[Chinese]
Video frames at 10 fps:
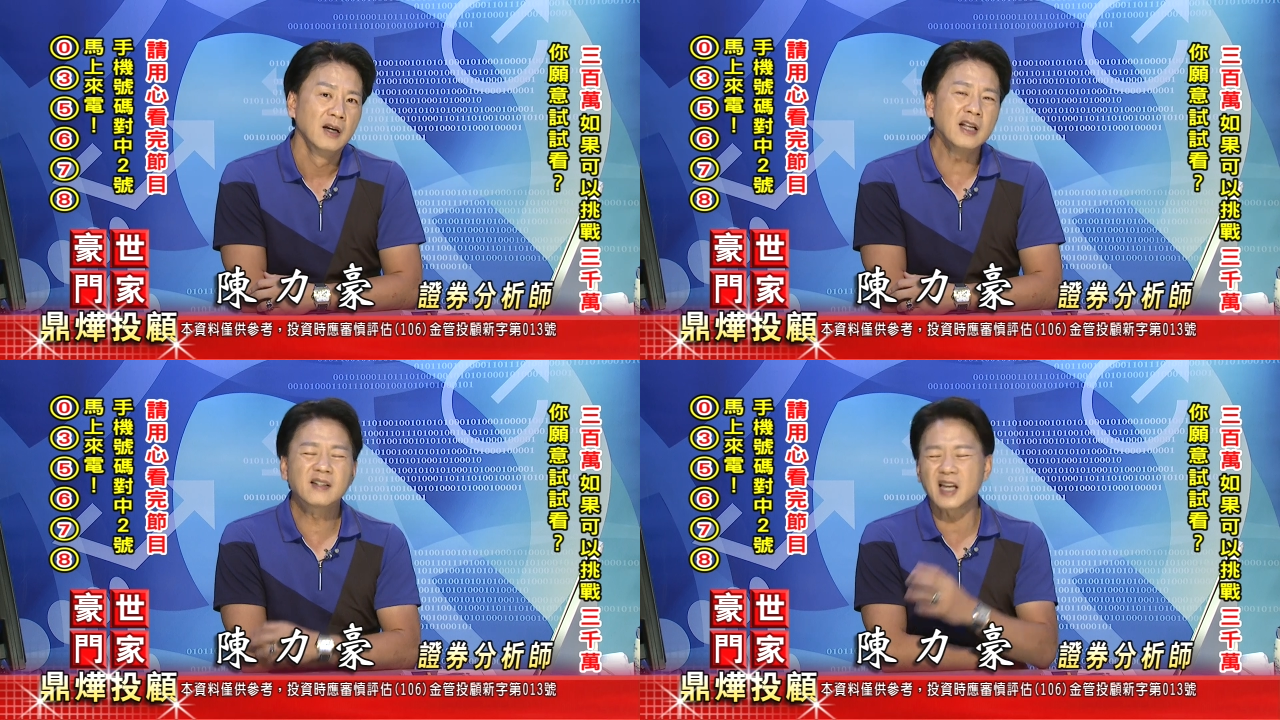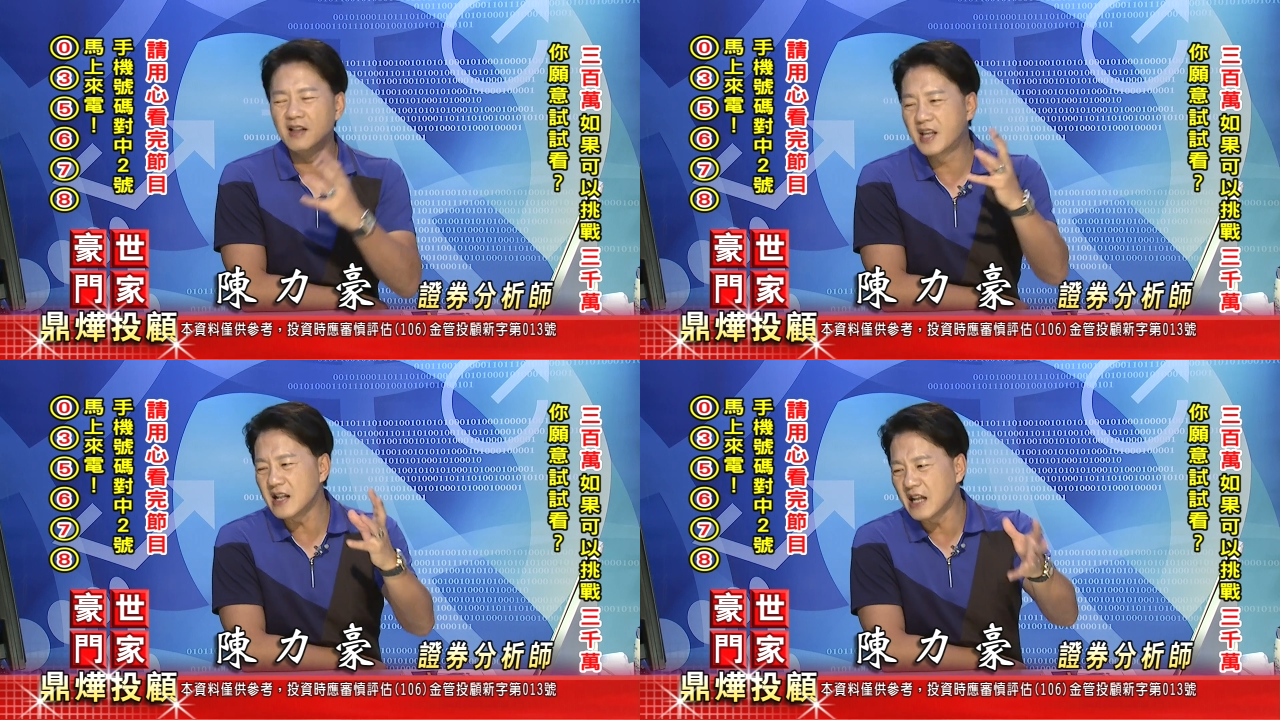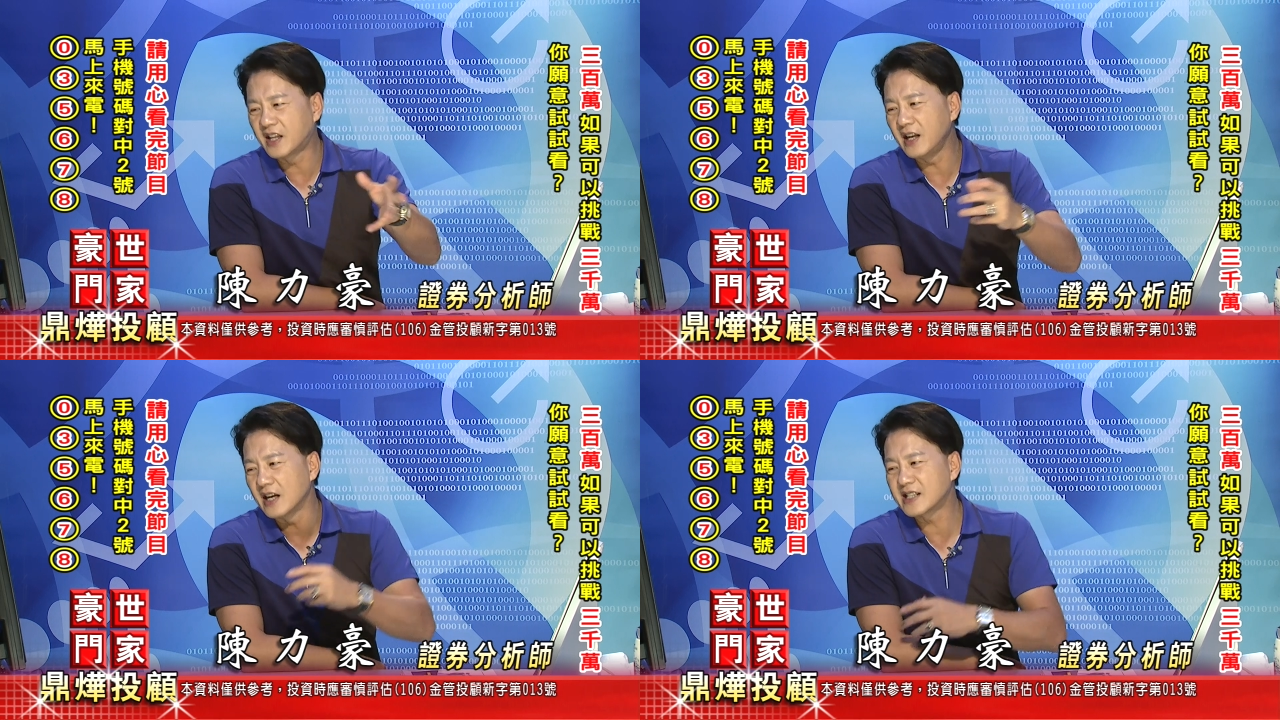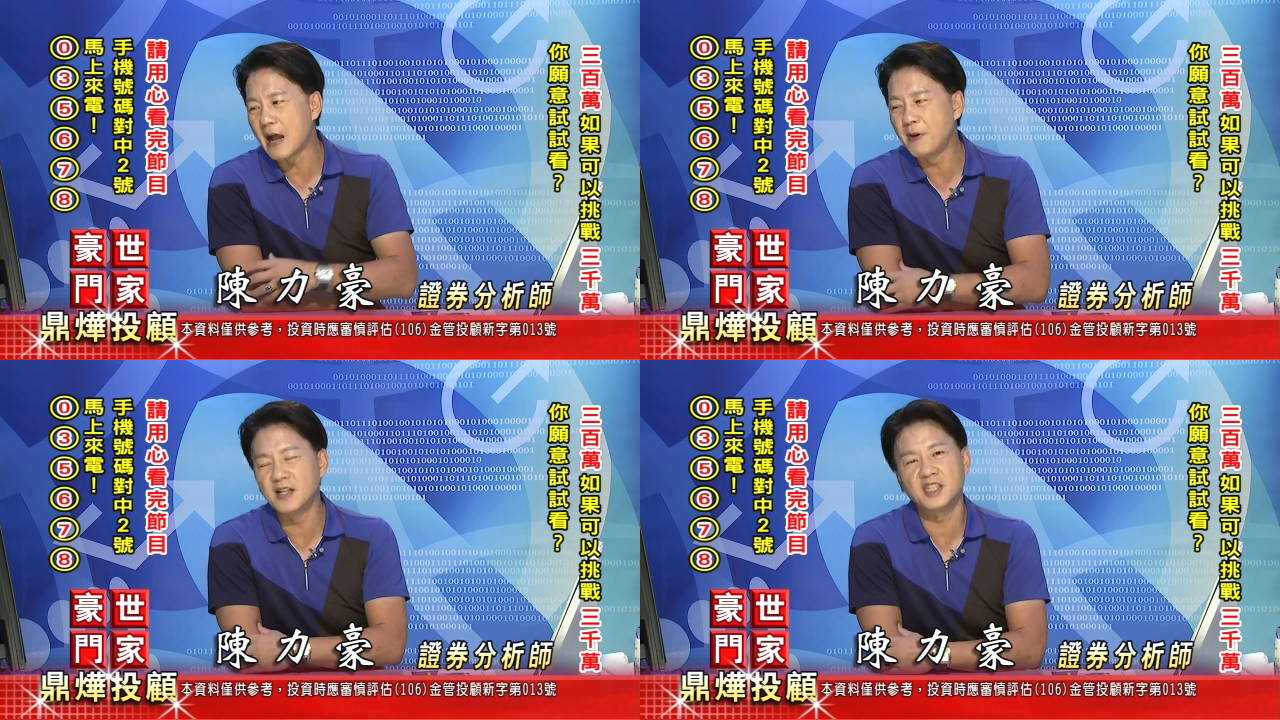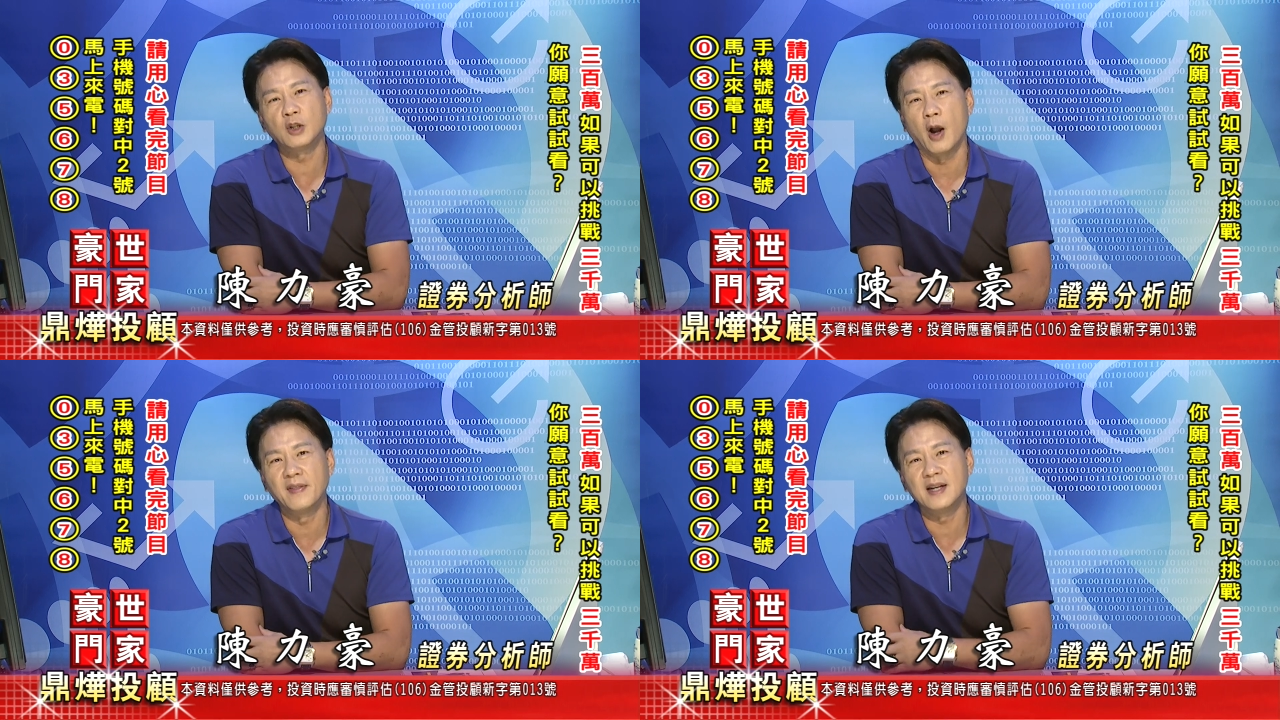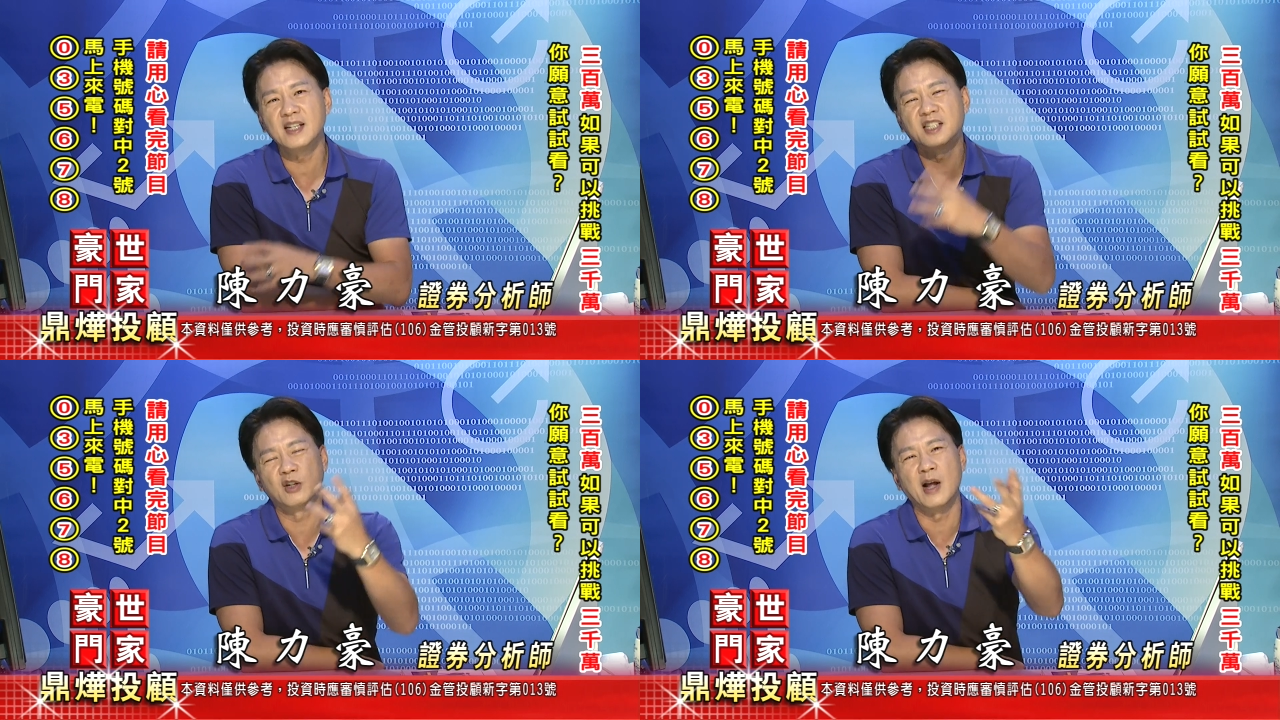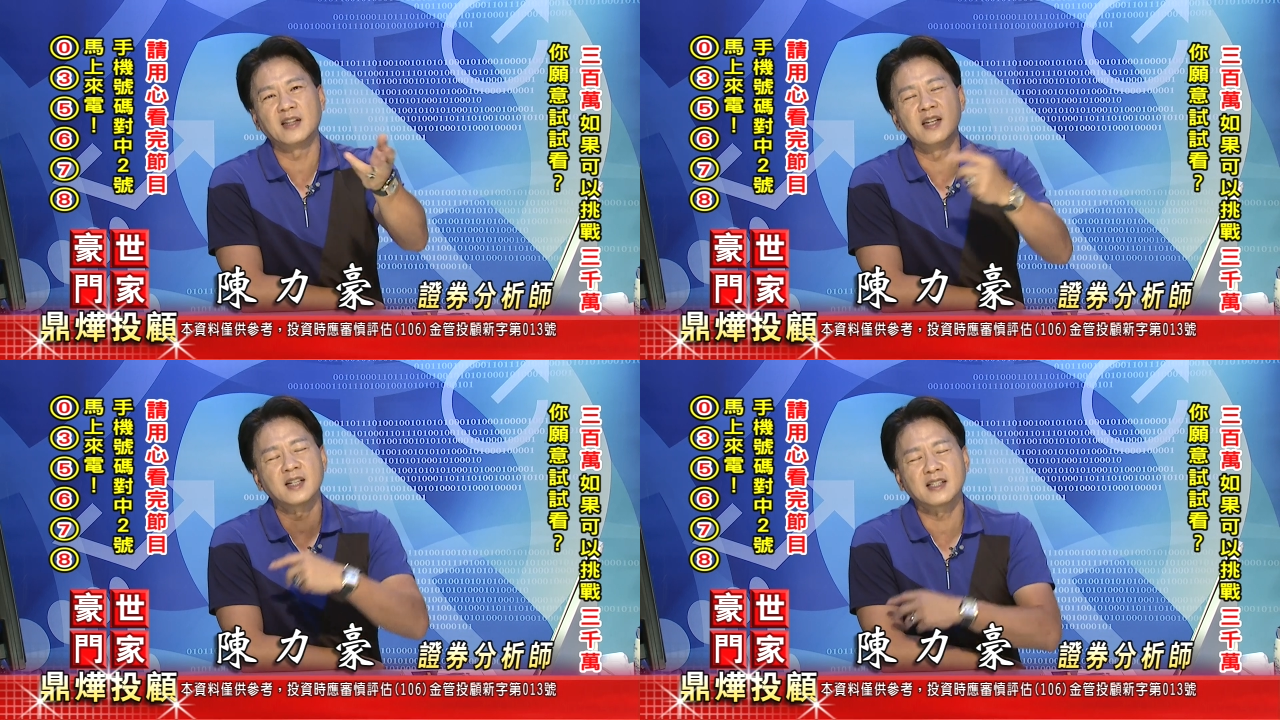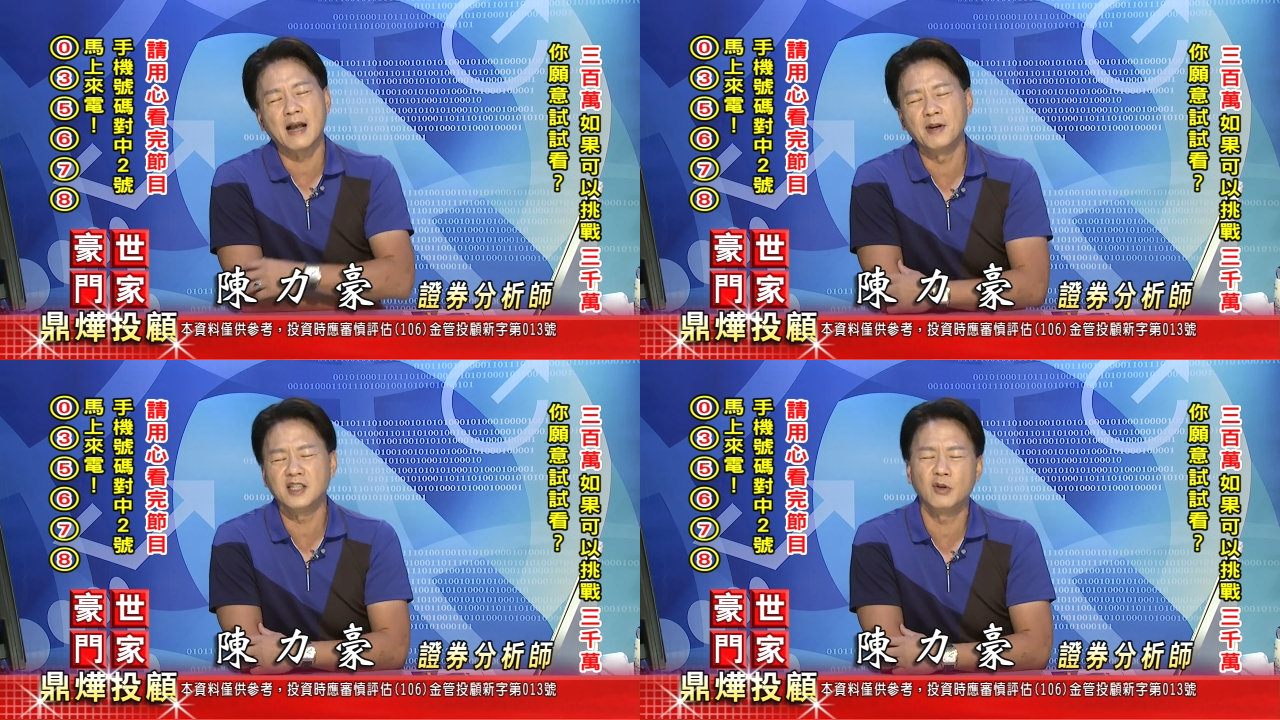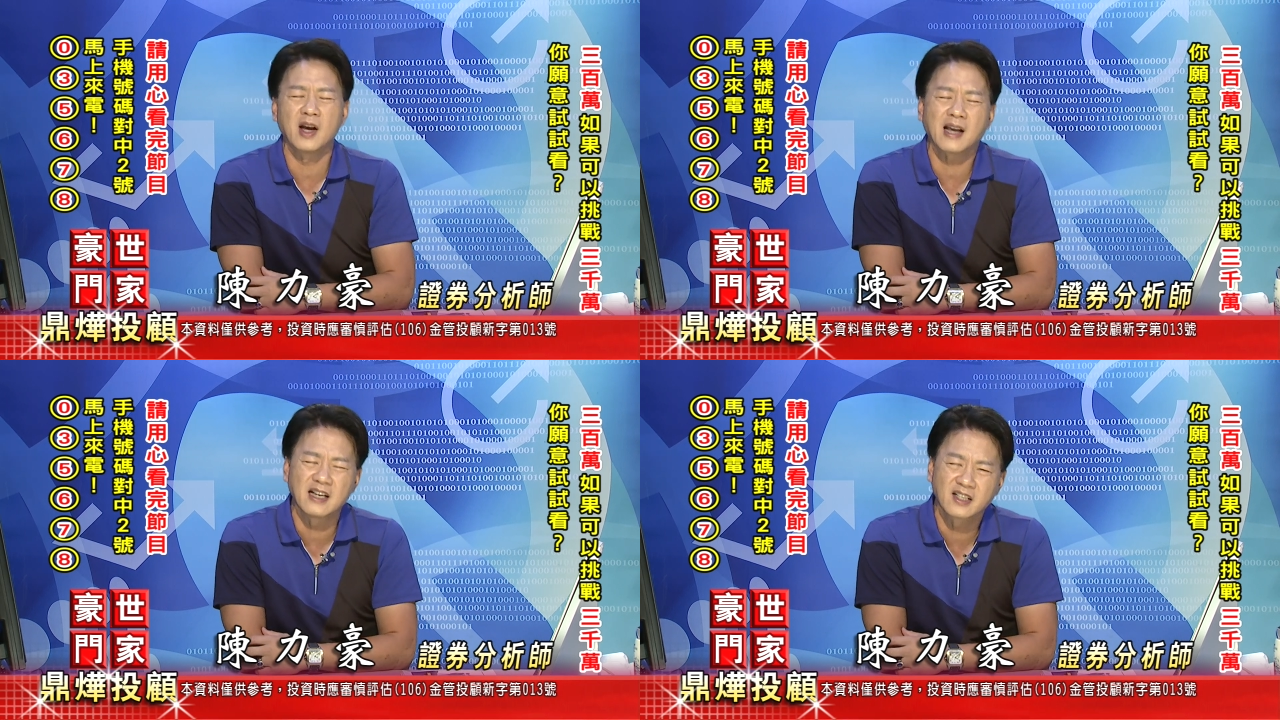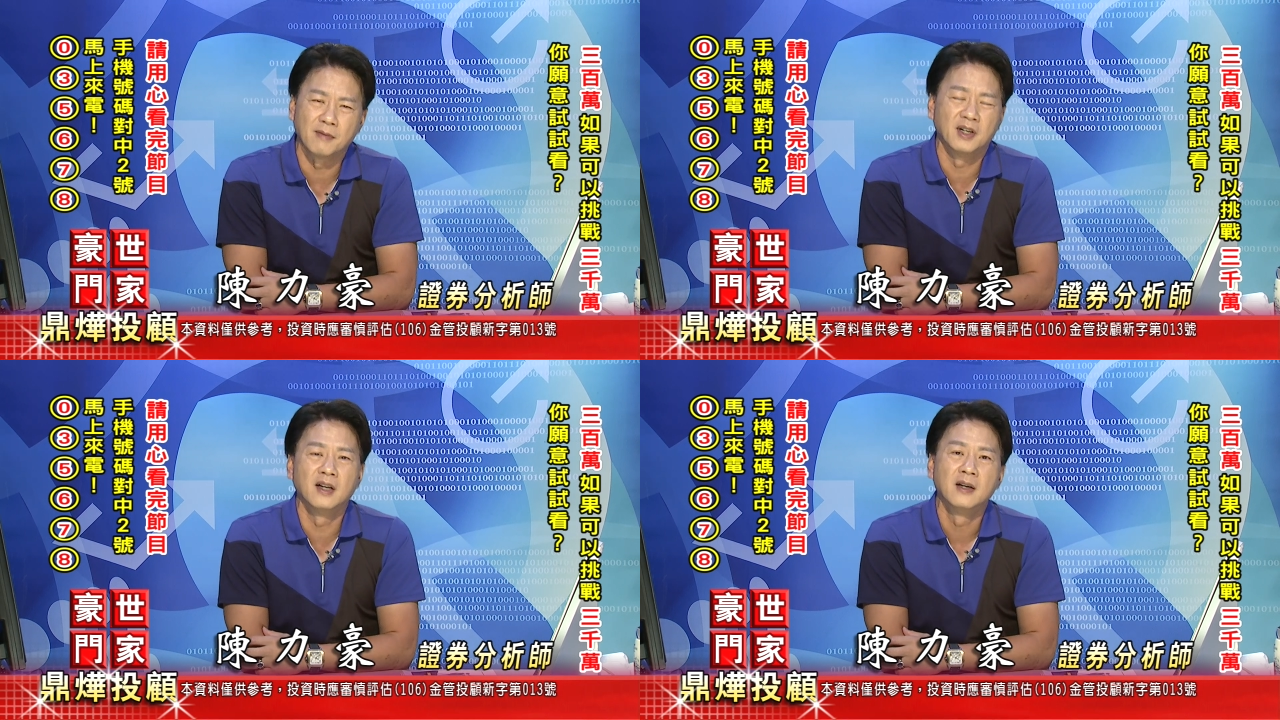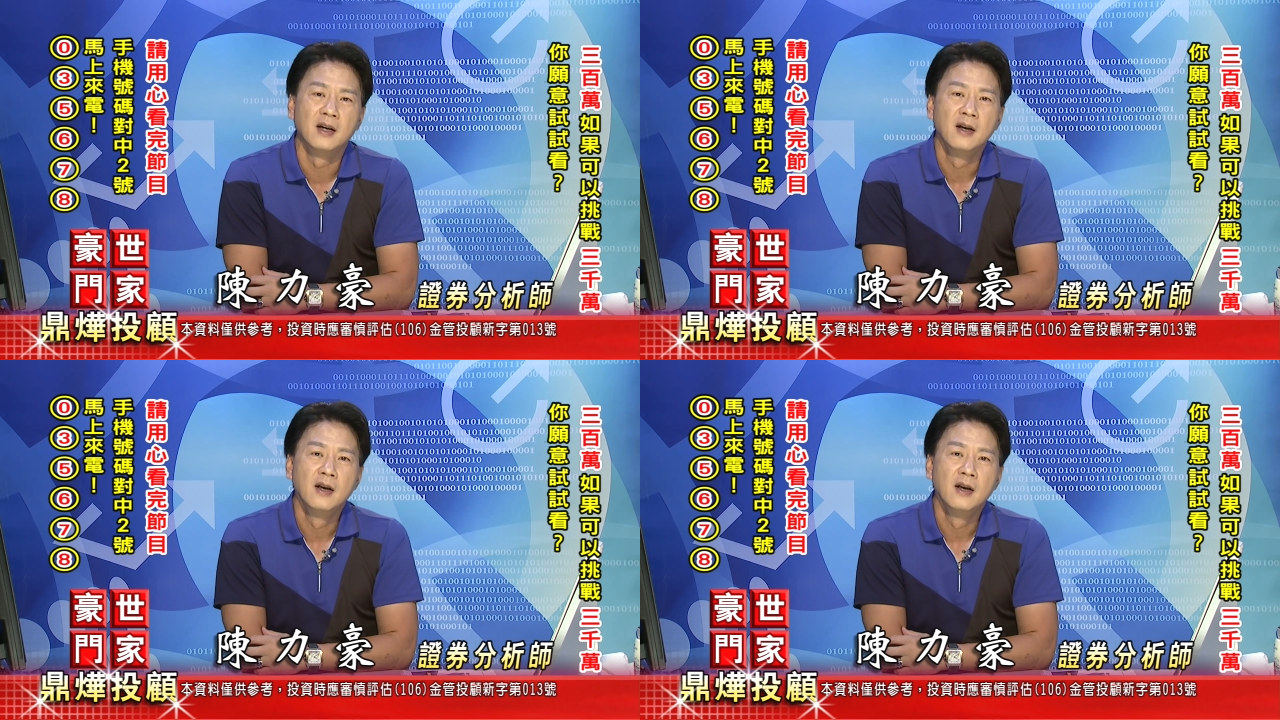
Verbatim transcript: 你整天在听那个诈骗集团的，你喜欢听这个诈骗集团干什么呢？